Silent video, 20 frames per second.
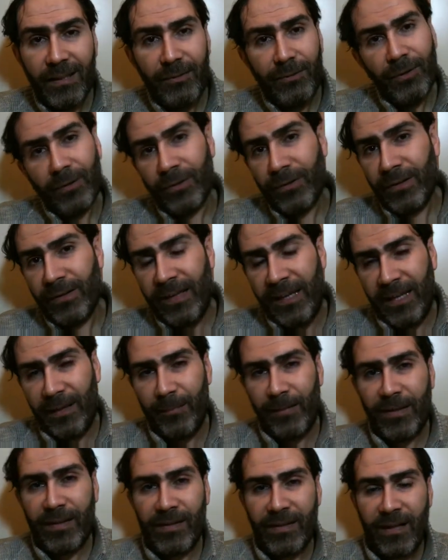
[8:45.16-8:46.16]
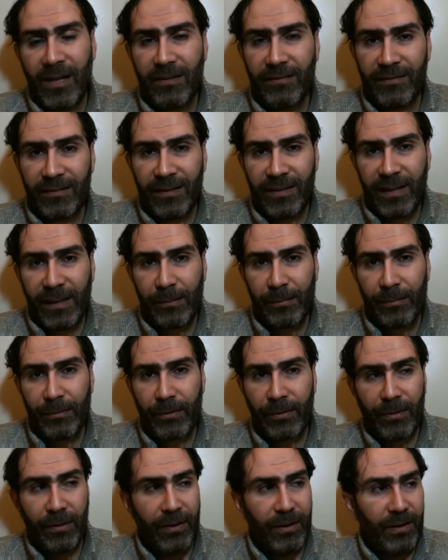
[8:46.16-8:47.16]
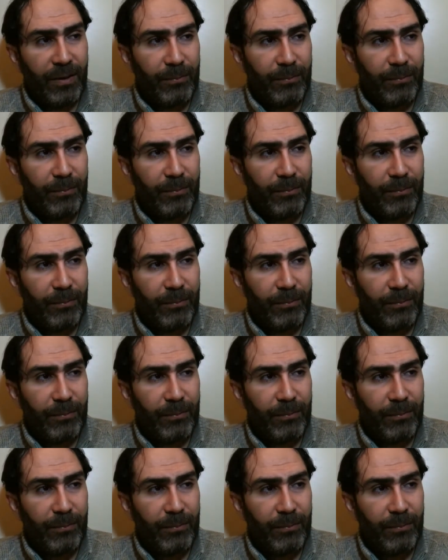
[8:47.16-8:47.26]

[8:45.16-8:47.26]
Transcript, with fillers: Yok, kelime israfı değil bu.